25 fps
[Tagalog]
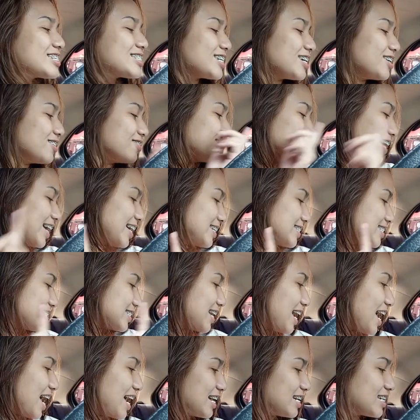so,
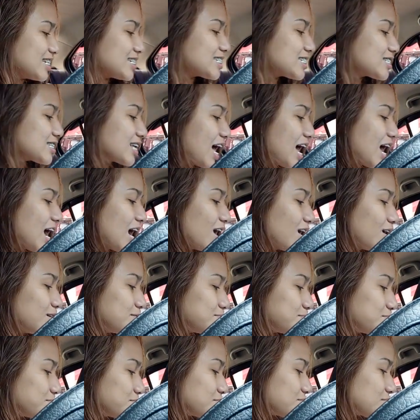next guys,
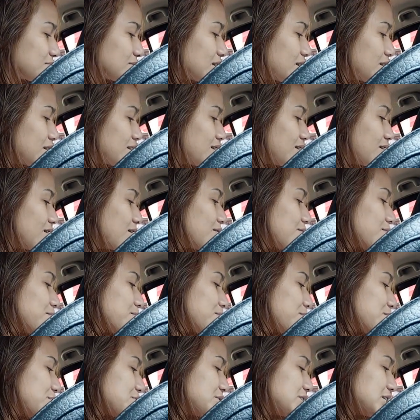um,
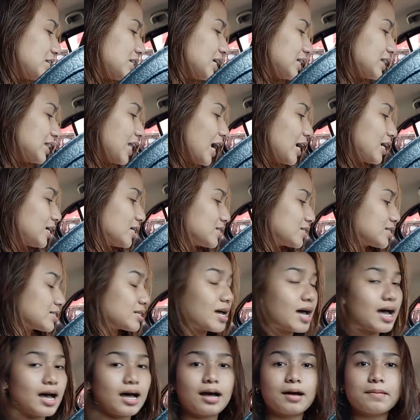proceed tayo
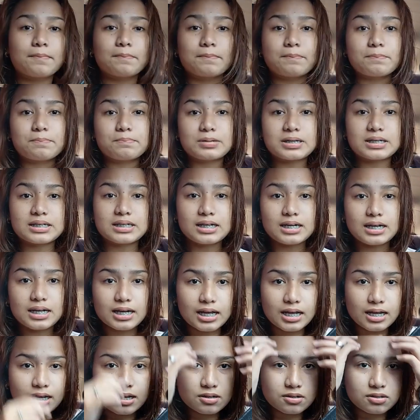sa
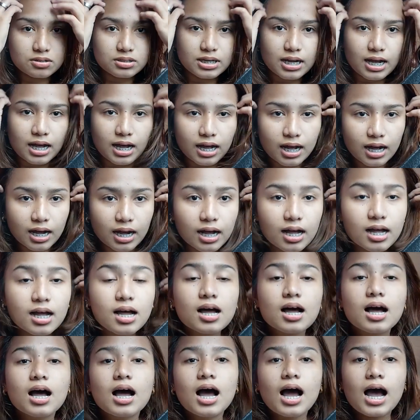paglalagay ko ng
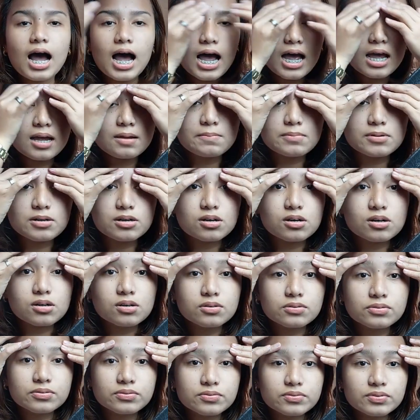
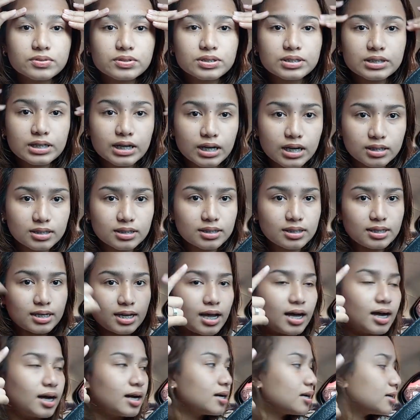eyebrows and
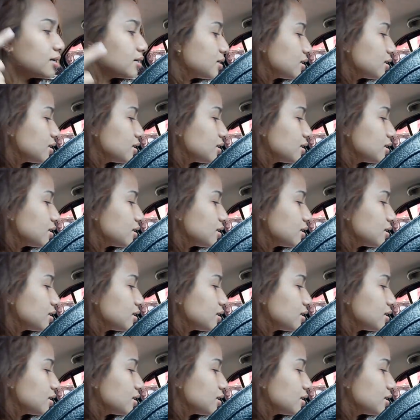yeah.